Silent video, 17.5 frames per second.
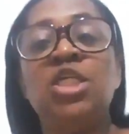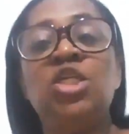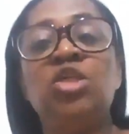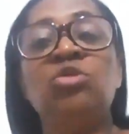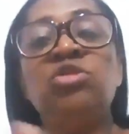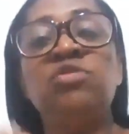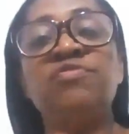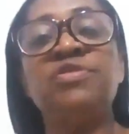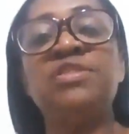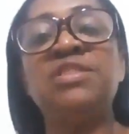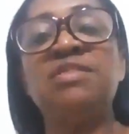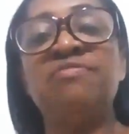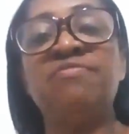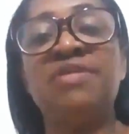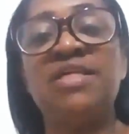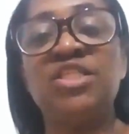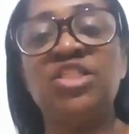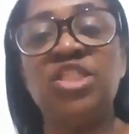E onde você
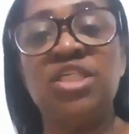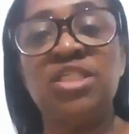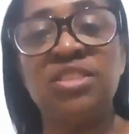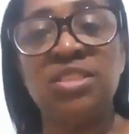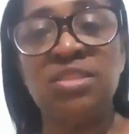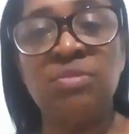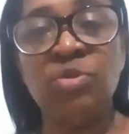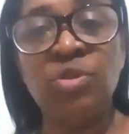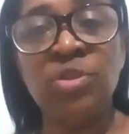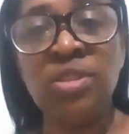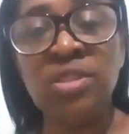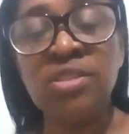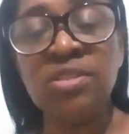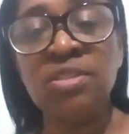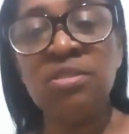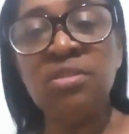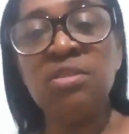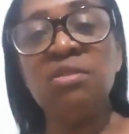vai achar essas
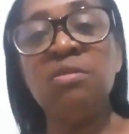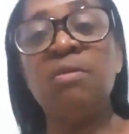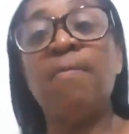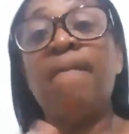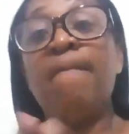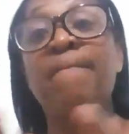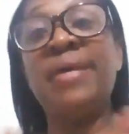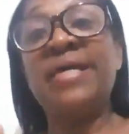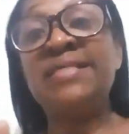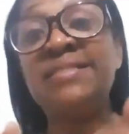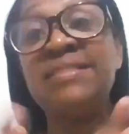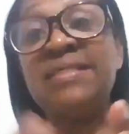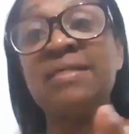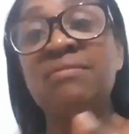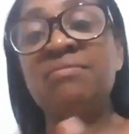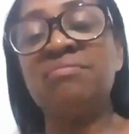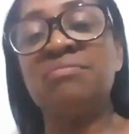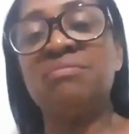mudas?
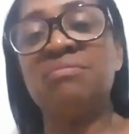Peça.